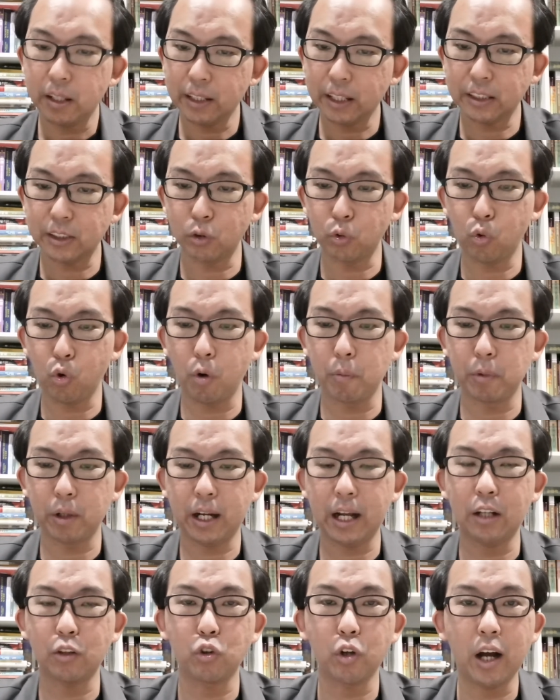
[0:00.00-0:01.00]
但是如果我们
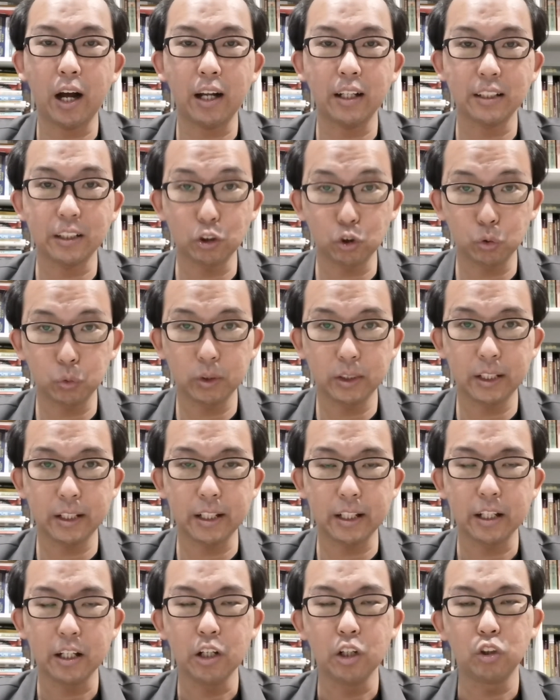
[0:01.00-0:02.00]
看约翰一书这
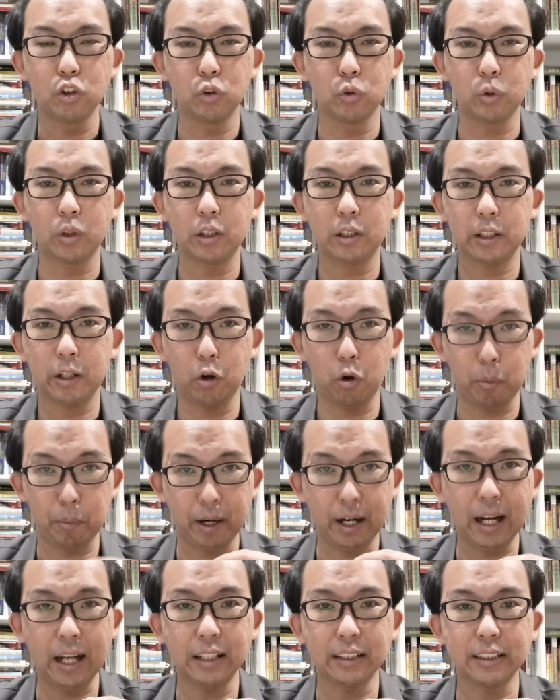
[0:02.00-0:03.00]
里，就给我
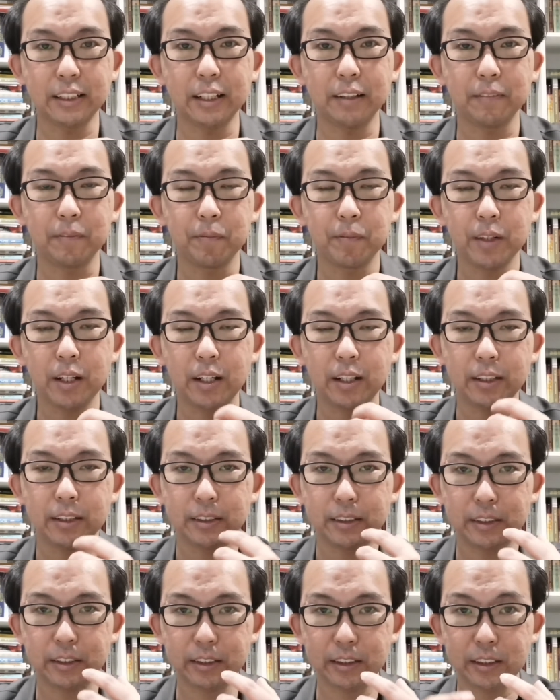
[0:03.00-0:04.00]
们看见，
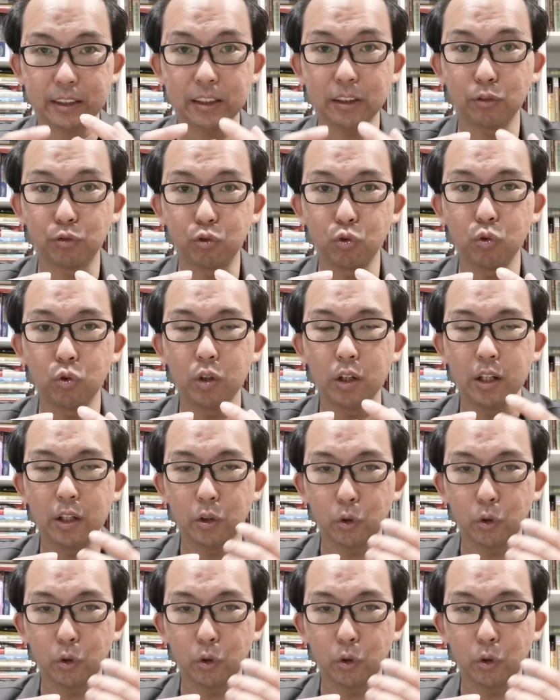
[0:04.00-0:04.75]
似乎